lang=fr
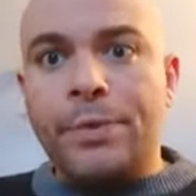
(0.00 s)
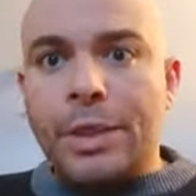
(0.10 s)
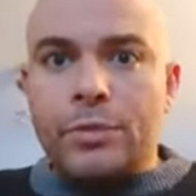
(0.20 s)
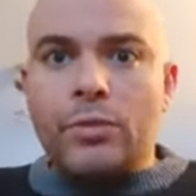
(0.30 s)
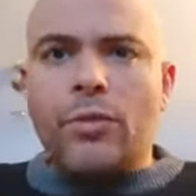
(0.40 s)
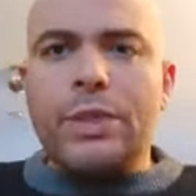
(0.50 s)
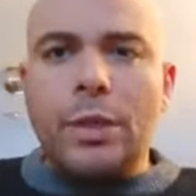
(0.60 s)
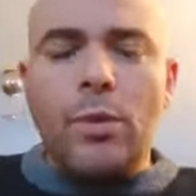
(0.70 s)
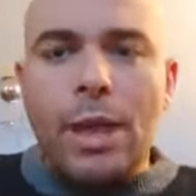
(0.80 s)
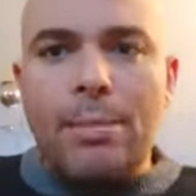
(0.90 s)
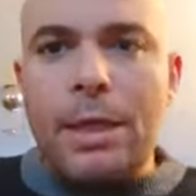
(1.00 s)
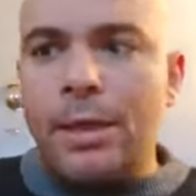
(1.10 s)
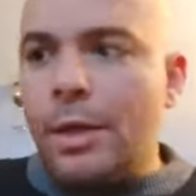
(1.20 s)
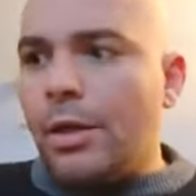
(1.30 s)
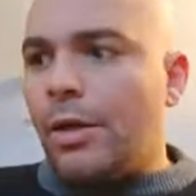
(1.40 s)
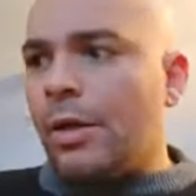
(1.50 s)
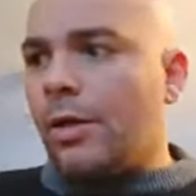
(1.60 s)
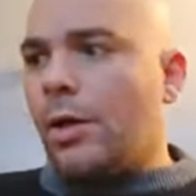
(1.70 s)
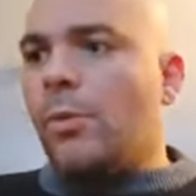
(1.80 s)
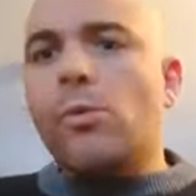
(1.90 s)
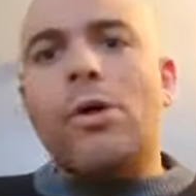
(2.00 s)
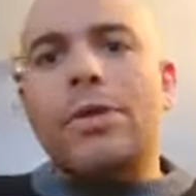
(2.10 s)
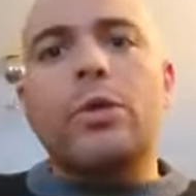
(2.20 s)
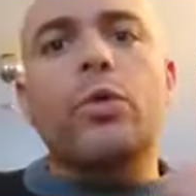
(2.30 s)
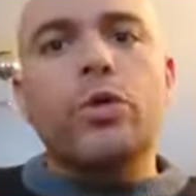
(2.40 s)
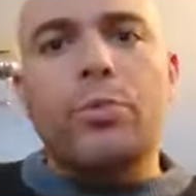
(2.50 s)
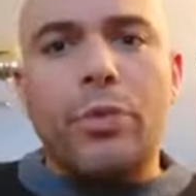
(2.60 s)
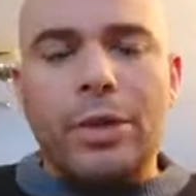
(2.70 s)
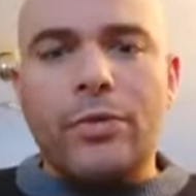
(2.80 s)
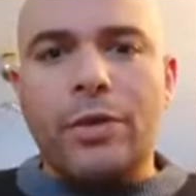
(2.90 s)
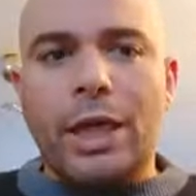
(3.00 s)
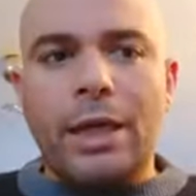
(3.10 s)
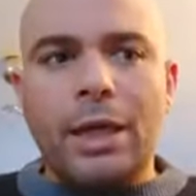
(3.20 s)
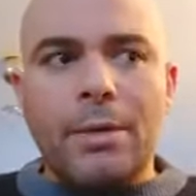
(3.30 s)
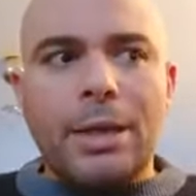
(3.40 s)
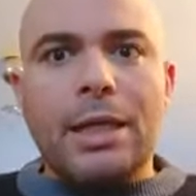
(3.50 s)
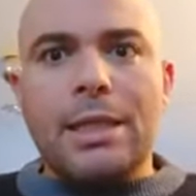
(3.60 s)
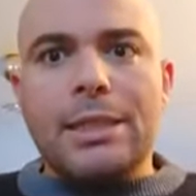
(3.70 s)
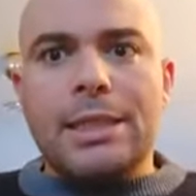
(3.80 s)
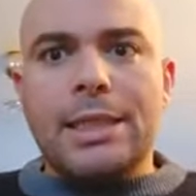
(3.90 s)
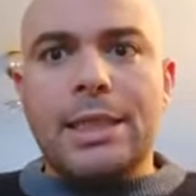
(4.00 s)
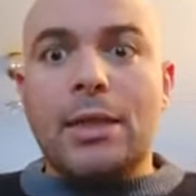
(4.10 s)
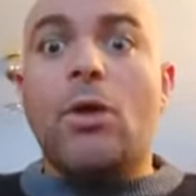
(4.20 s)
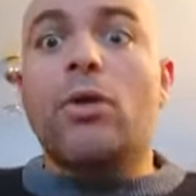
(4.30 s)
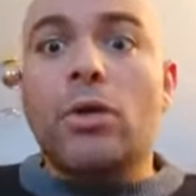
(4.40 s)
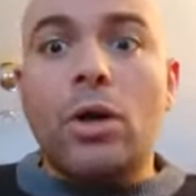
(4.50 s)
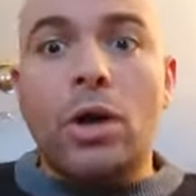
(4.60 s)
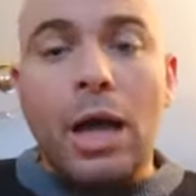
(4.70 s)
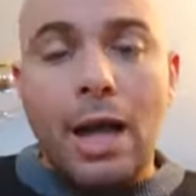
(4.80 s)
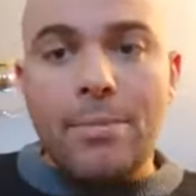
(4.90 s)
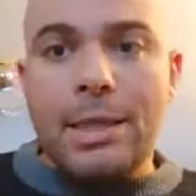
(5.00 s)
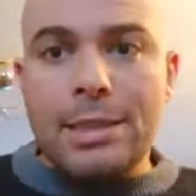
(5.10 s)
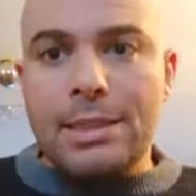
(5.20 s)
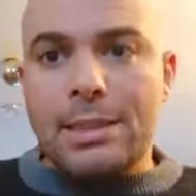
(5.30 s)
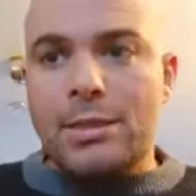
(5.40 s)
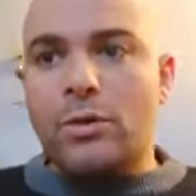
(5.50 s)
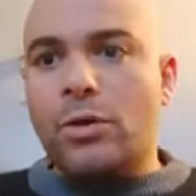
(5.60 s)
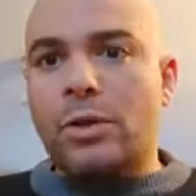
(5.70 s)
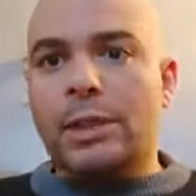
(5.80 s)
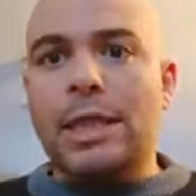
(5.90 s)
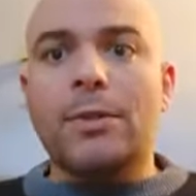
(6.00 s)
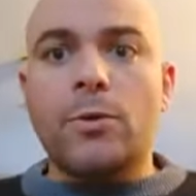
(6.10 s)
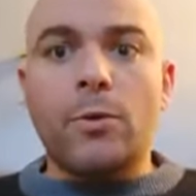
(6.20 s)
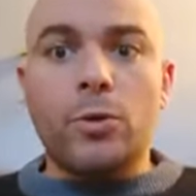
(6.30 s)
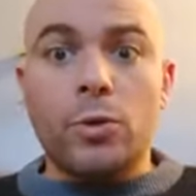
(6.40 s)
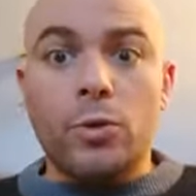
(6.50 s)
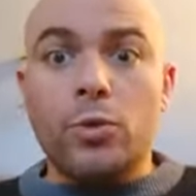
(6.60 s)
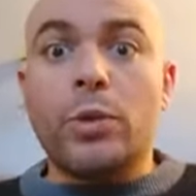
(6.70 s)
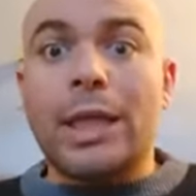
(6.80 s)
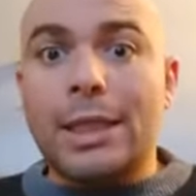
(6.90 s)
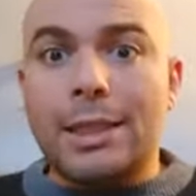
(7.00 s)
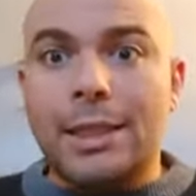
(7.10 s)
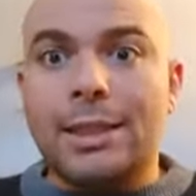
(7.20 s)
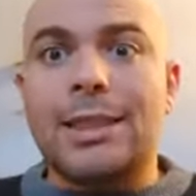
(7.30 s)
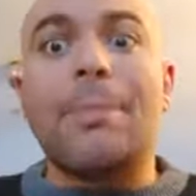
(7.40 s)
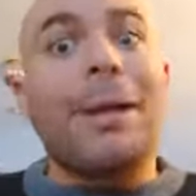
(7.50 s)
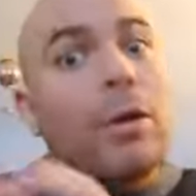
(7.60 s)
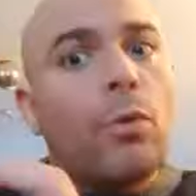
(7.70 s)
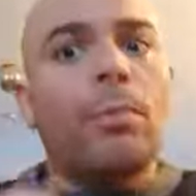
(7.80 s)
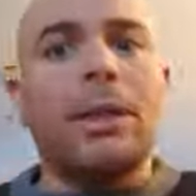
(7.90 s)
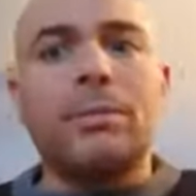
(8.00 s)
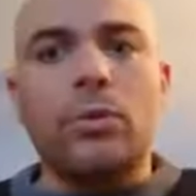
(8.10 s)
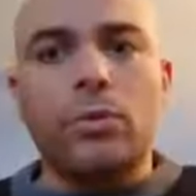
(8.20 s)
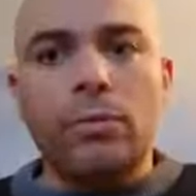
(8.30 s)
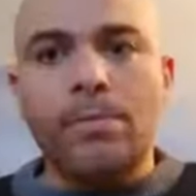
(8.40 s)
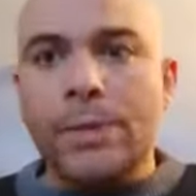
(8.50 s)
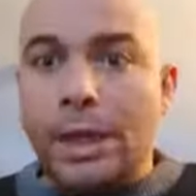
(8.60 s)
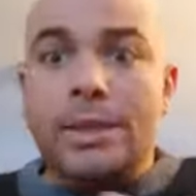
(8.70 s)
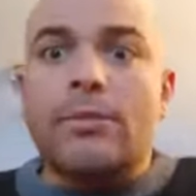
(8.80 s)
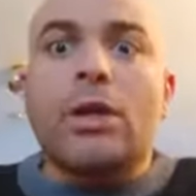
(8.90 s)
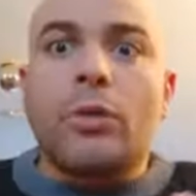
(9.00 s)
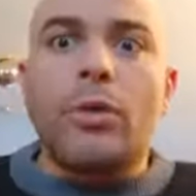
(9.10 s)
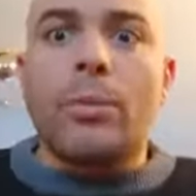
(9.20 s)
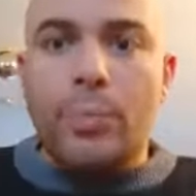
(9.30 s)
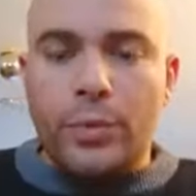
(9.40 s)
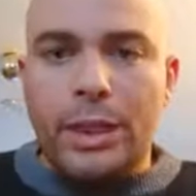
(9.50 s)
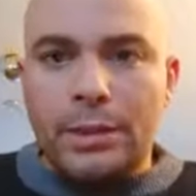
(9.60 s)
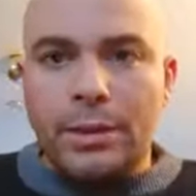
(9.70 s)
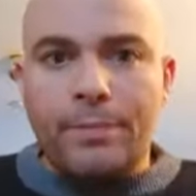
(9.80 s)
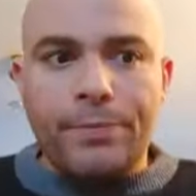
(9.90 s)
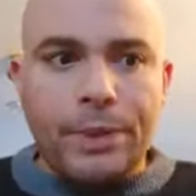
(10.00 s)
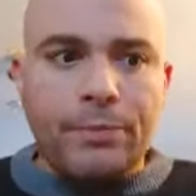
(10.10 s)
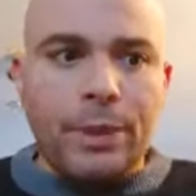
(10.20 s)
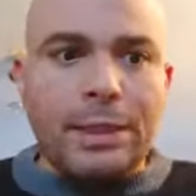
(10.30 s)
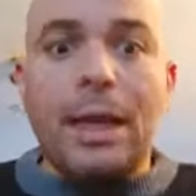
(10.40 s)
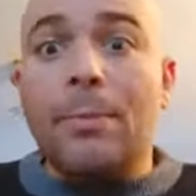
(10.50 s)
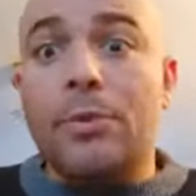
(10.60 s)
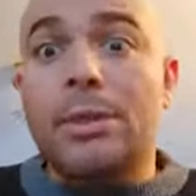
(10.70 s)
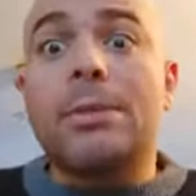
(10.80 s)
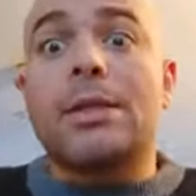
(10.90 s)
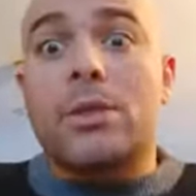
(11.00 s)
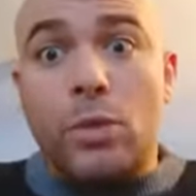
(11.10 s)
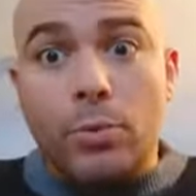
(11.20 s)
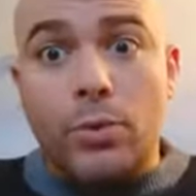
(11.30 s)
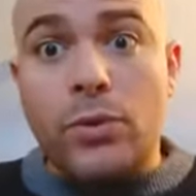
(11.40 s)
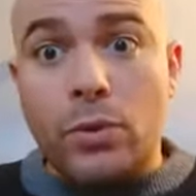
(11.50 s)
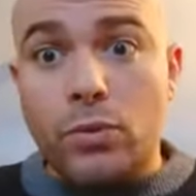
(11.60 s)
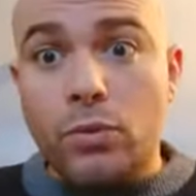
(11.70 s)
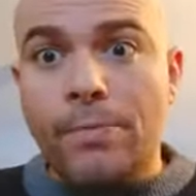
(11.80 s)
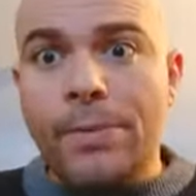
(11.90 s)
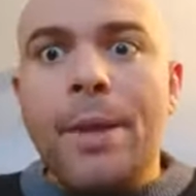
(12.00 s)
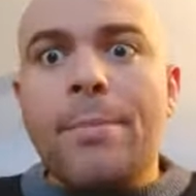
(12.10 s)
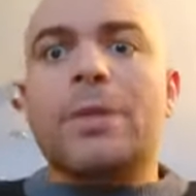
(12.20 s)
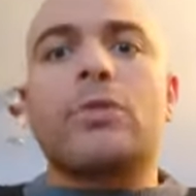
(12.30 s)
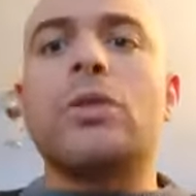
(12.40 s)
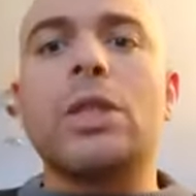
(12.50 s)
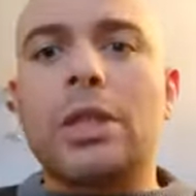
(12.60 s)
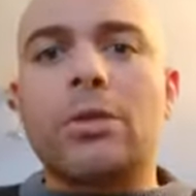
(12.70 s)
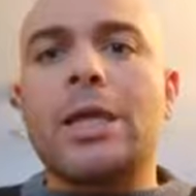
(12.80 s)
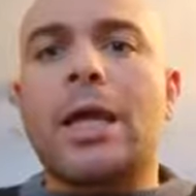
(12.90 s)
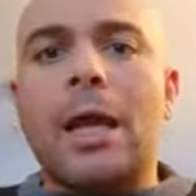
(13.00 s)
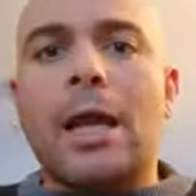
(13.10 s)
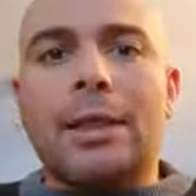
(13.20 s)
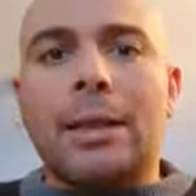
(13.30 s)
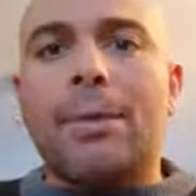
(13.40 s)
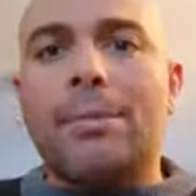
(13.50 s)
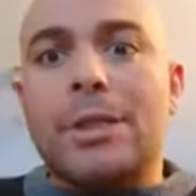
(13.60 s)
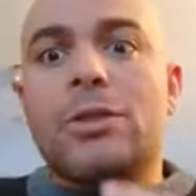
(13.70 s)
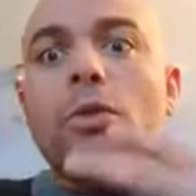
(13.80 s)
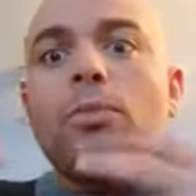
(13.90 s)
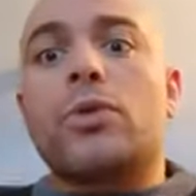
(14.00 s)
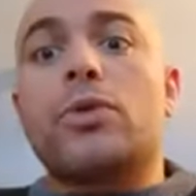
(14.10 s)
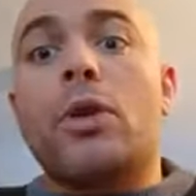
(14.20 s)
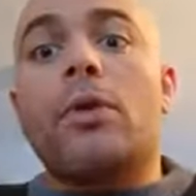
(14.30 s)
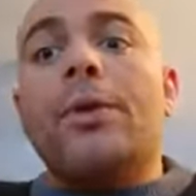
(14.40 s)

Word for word: et souvent, on va dire, ouais, bah, euh, au moins avec eux, je peux être vrai. Bah, c'est encore un masque, c'est encore quelque chose ou quelqu'un qui n'est pas complètement nous. À savoir que peut-être il va être impossible d'être 100% nous, parce que déjà on est incapable d'être 100%